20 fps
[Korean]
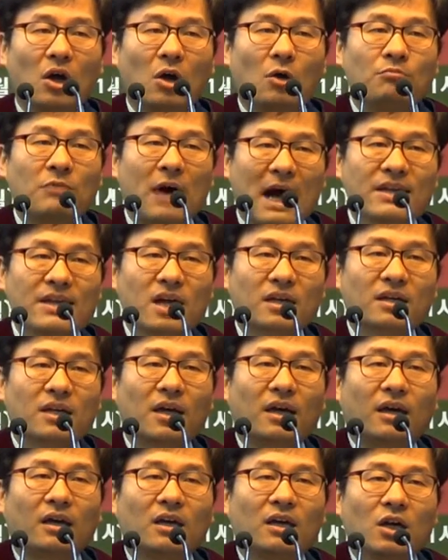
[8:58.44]

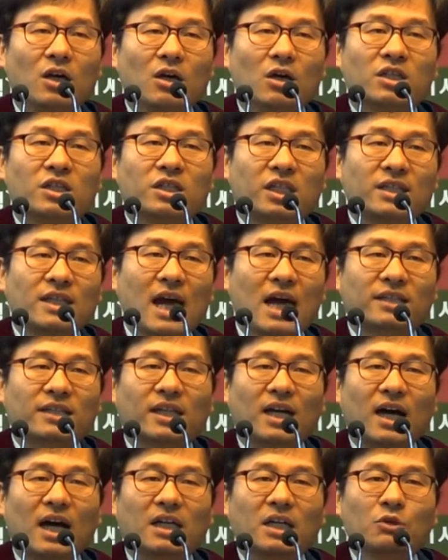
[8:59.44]
만약에
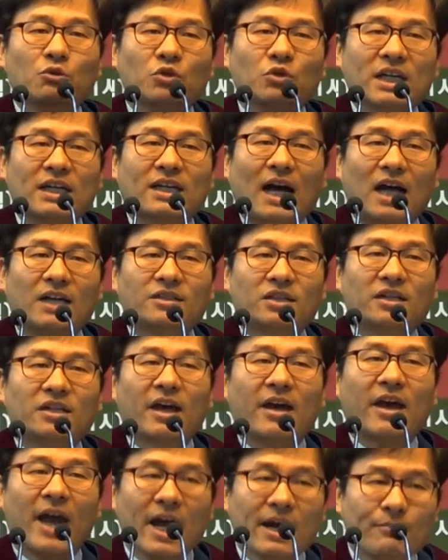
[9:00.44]
신앙생활이 우리 가정의
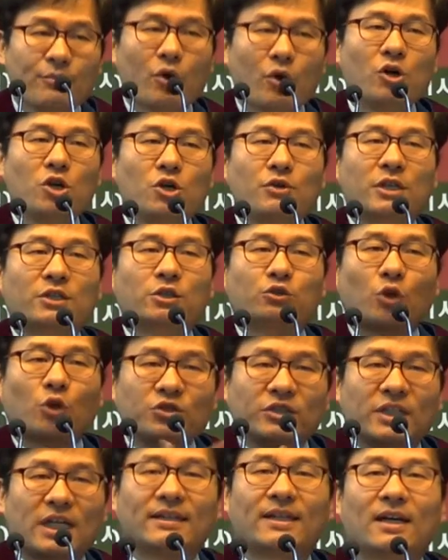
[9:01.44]
행복을 위해서
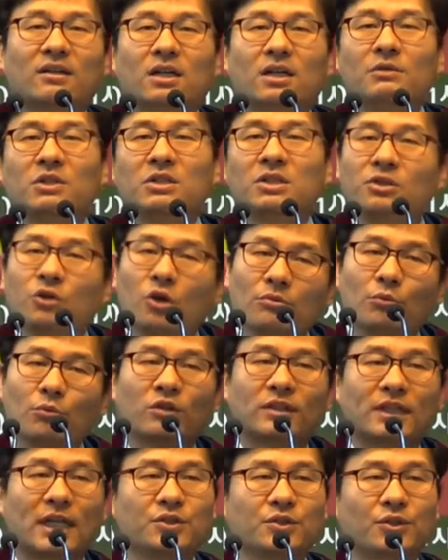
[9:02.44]
존재한다 그러면 이혼
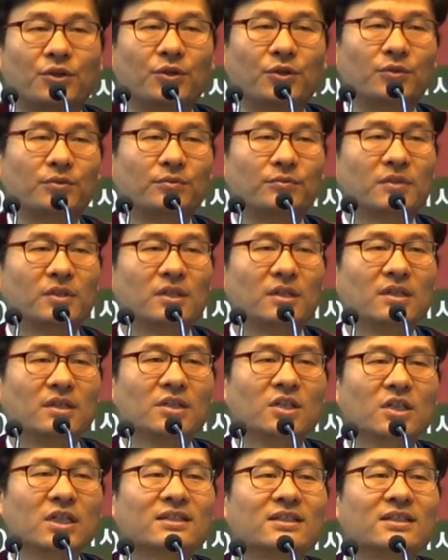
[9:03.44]
못하죠. 여긴